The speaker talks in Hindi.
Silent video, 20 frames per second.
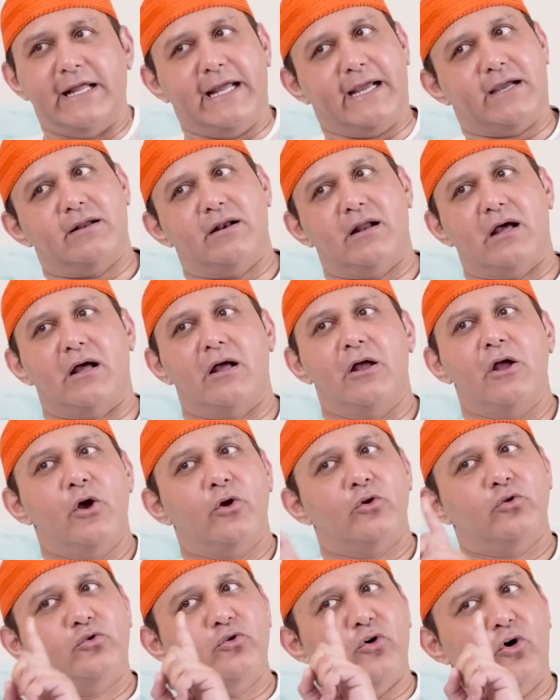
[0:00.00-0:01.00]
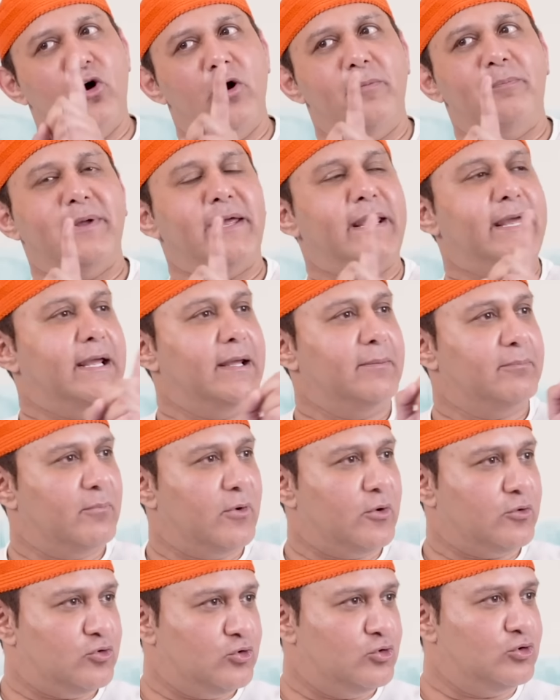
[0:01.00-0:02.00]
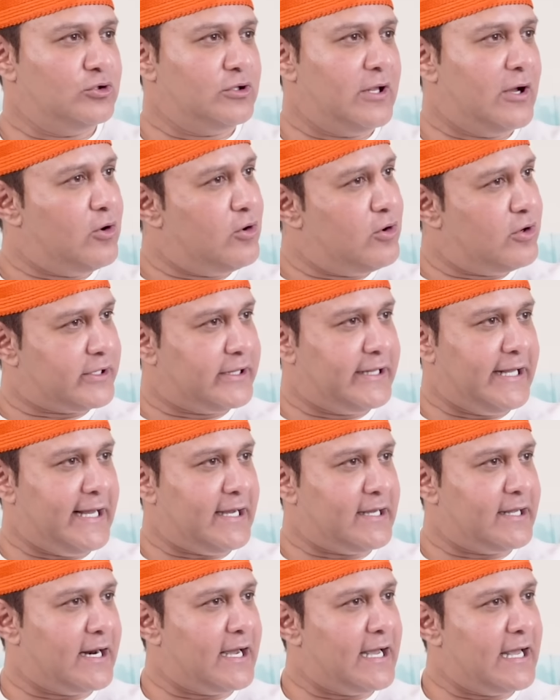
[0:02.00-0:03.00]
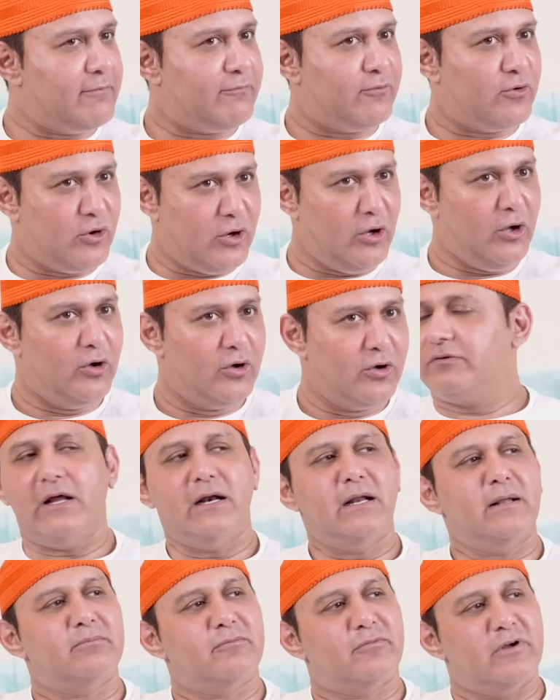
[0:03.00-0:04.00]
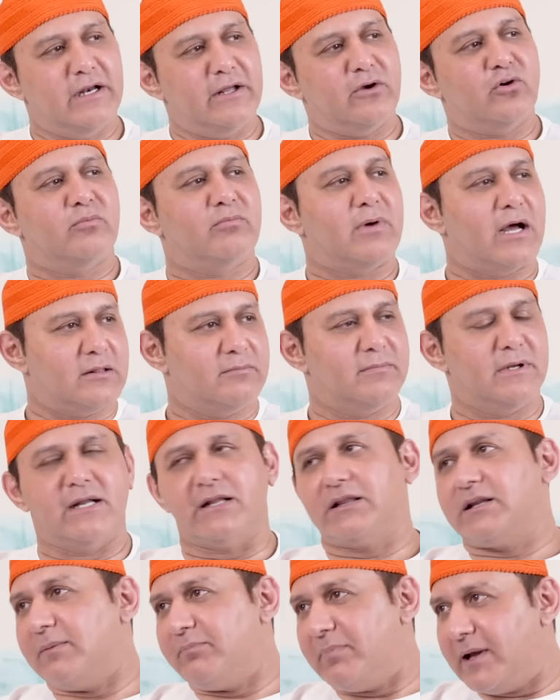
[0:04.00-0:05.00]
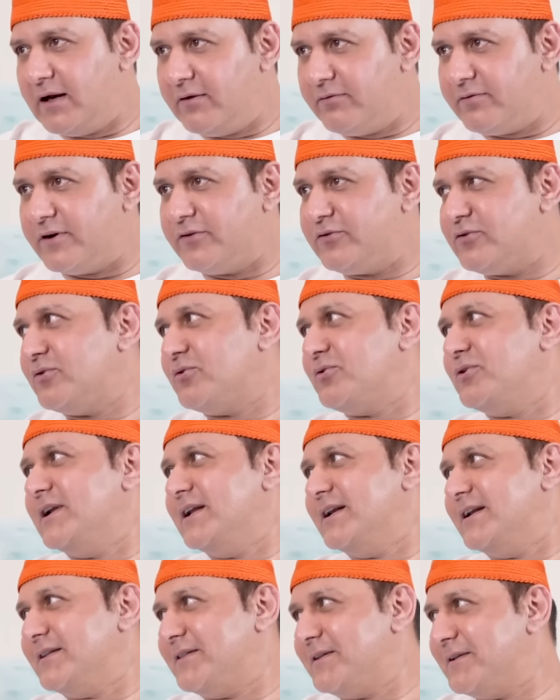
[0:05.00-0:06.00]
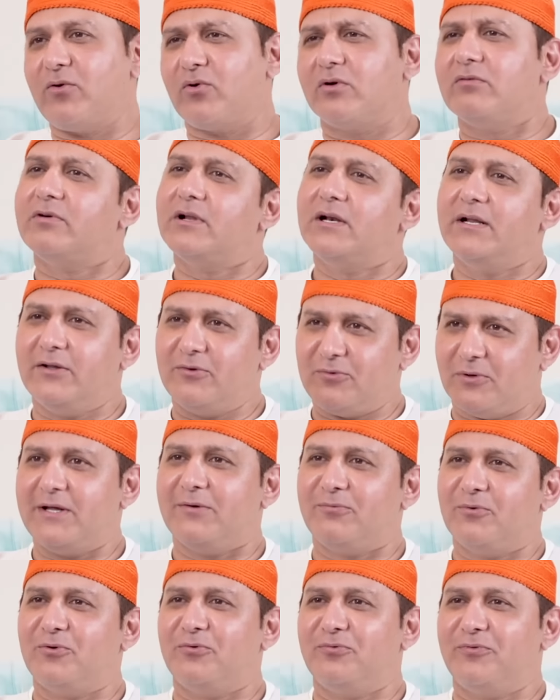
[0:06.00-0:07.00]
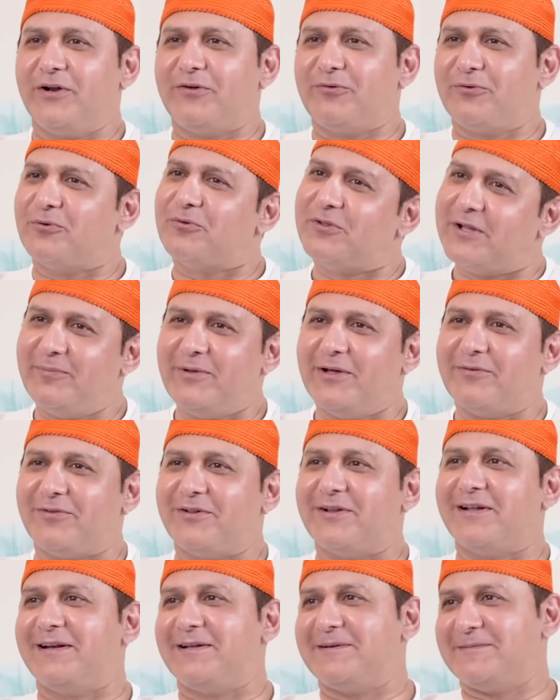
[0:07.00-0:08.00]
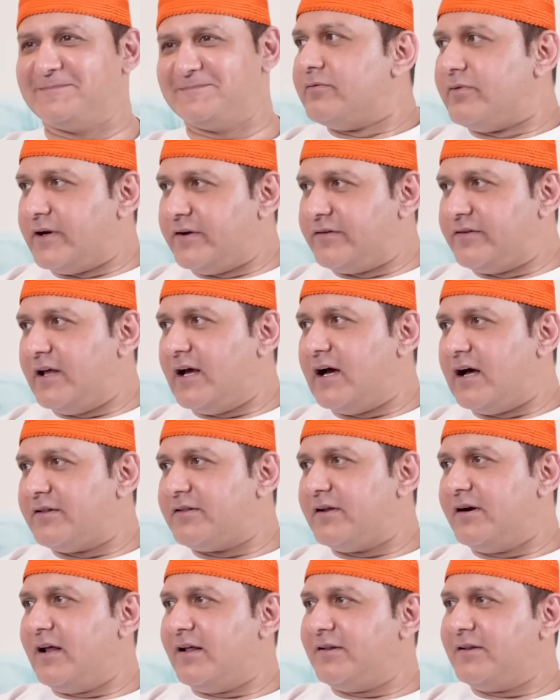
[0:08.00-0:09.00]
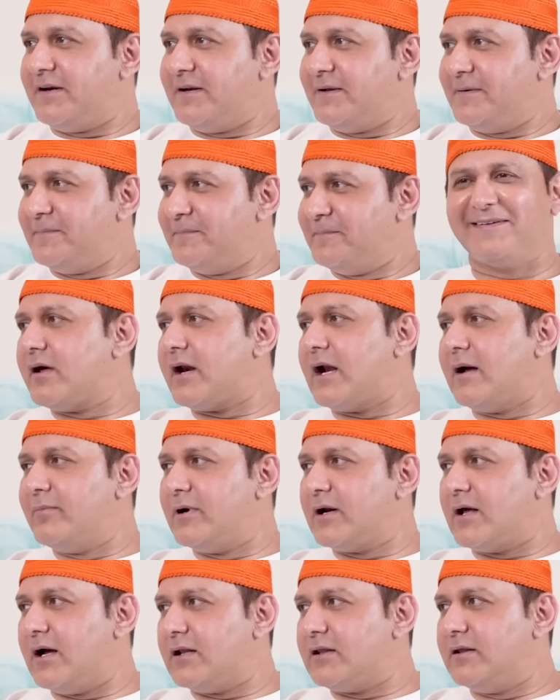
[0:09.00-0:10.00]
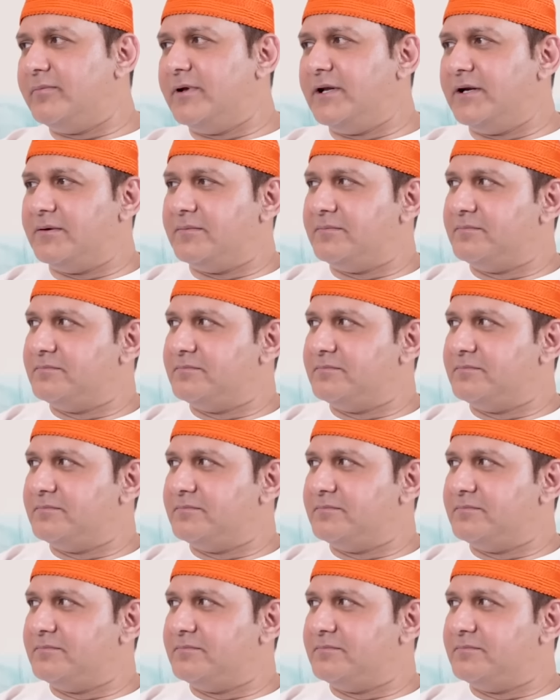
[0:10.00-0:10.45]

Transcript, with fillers: देखना जो भी मौजूद है और देख रहा है वो चले वली को बाद में लेते हैं पहले फरिश्तों को ले लेते क्योंकि वली जो है वो फरिश्तों से भी अफजल है फरिश्ते हाजिर नाजर हैं करामल कातिबीन